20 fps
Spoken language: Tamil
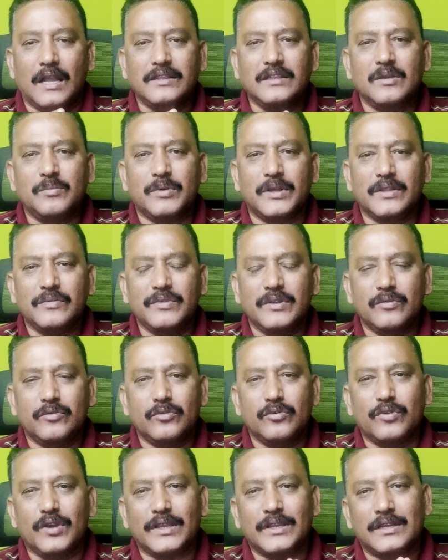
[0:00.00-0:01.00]
அந்த பதவியை
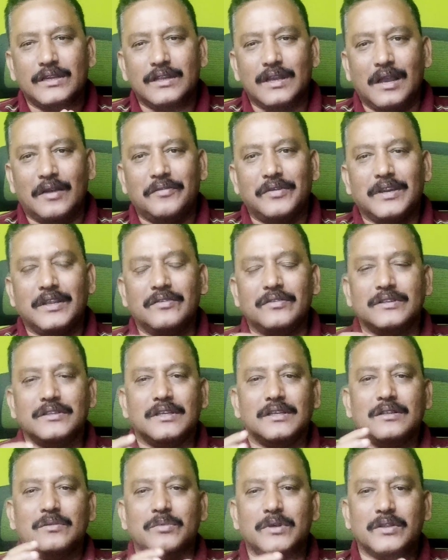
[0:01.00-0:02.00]
உருவாக்கிட்டு அவரே
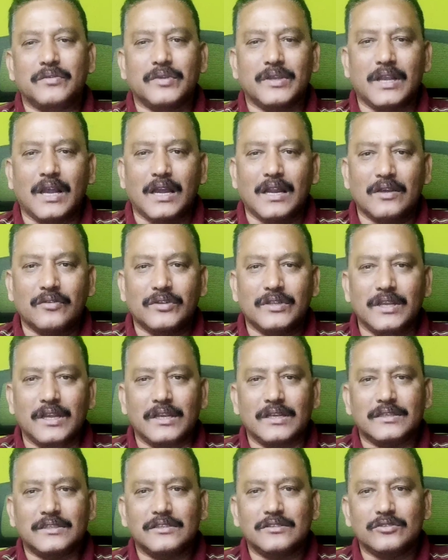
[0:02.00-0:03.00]
வந்து அந்த பதவி காலாவதி
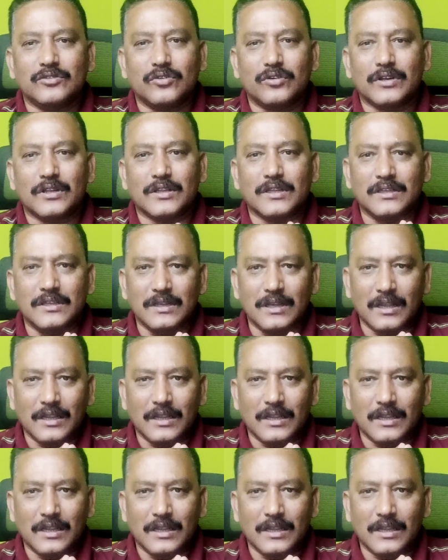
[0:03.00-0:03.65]
ஆயிடுச்சுன்னு சொல்கிறது